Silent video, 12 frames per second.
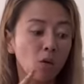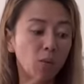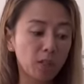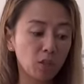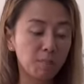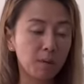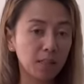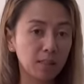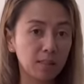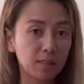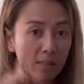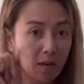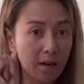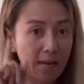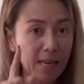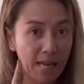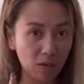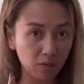water bottles are
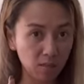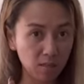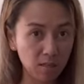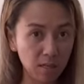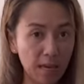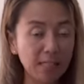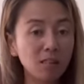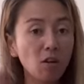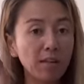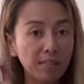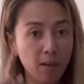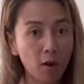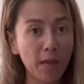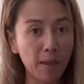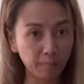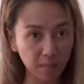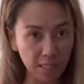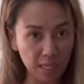allowed as long as they are
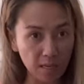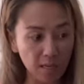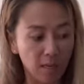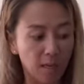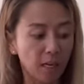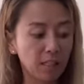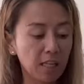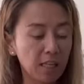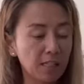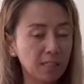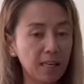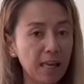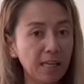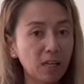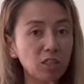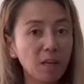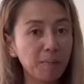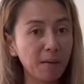empty. Hindi lang sila
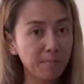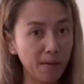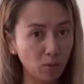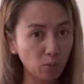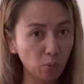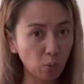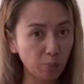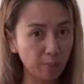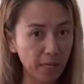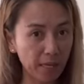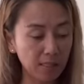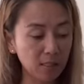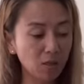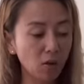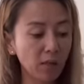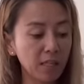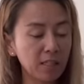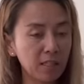allowed kapag merong tubig.
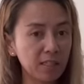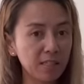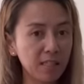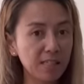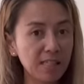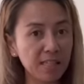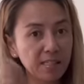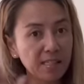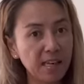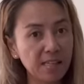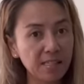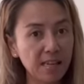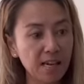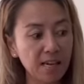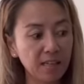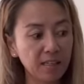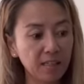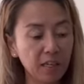So in instances na
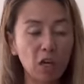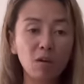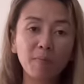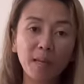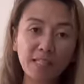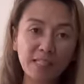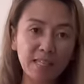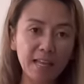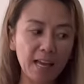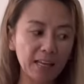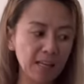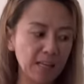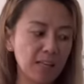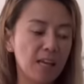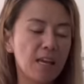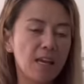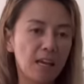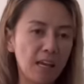nasa airplane si Kahil
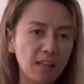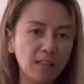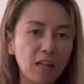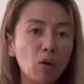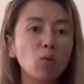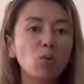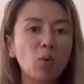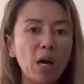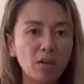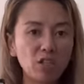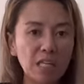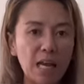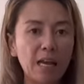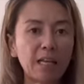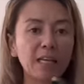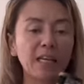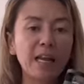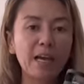and nauuhaw siya, he can